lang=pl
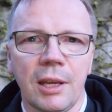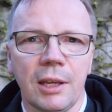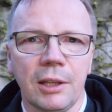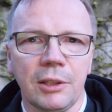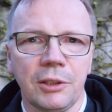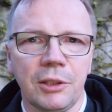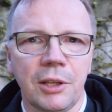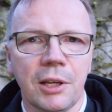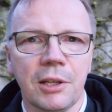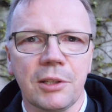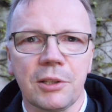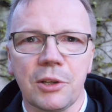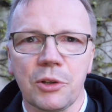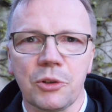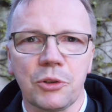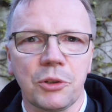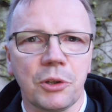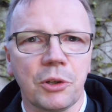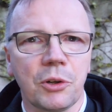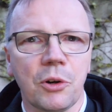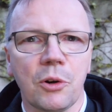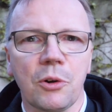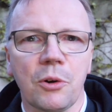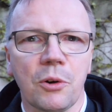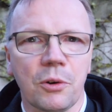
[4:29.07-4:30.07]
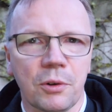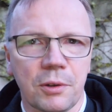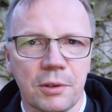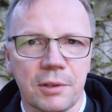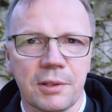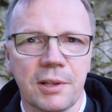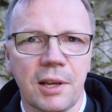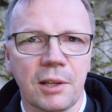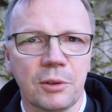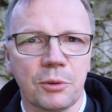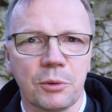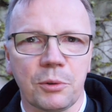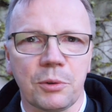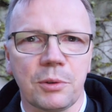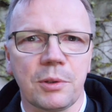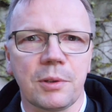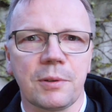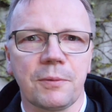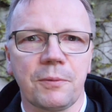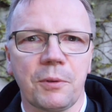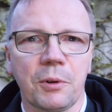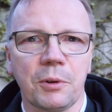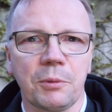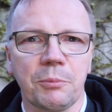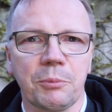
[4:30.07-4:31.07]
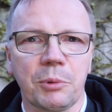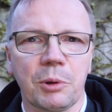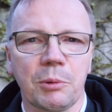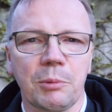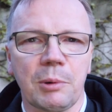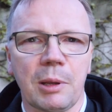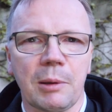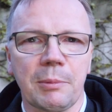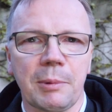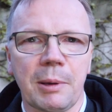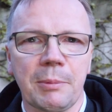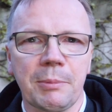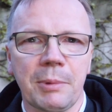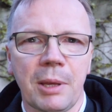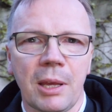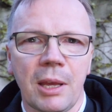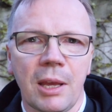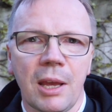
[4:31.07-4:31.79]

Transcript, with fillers: nie chcesz nikogo zatruć swoim problemem,